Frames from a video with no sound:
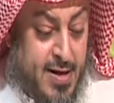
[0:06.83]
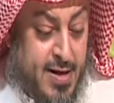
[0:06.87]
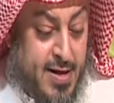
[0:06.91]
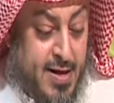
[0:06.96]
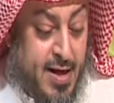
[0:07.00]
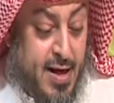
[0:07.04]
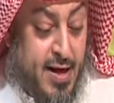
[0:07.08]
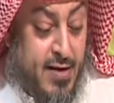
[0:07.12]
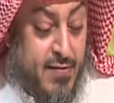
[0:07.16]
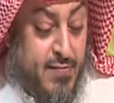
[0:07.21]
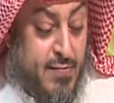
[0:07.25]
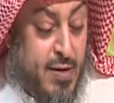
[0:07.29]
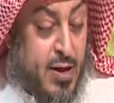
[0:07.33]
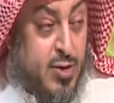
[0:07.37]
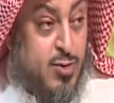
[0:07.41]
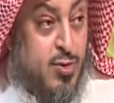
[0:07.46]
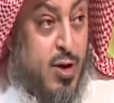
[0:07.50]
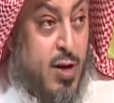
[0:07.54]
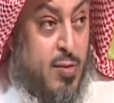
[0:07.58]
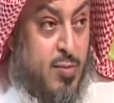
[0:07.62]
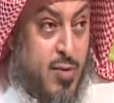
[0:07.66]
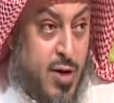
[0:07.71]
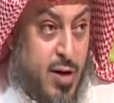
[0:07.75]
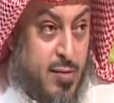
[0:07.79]
نقف مع
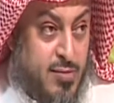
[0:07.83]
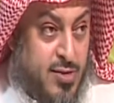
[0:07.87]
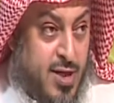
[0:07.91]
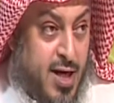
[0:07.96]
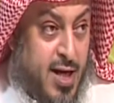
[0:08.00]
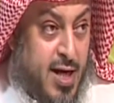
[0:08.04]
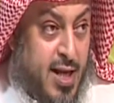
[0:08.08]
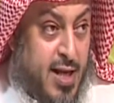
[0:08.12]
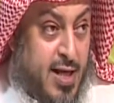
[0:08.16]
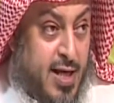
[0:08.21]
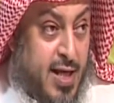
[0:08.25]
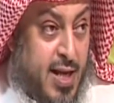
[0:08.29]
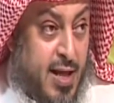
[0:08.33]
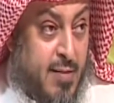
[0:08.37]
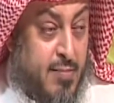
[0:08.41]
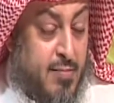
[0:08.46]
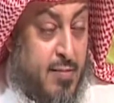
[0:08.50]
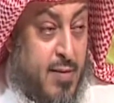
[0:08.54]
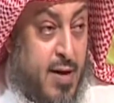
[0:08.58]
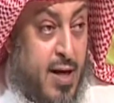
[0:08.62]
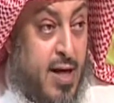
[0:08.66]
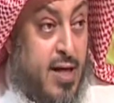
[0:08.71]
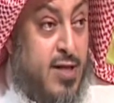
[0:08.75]
سؤال مهم شيخ الكريم نعم.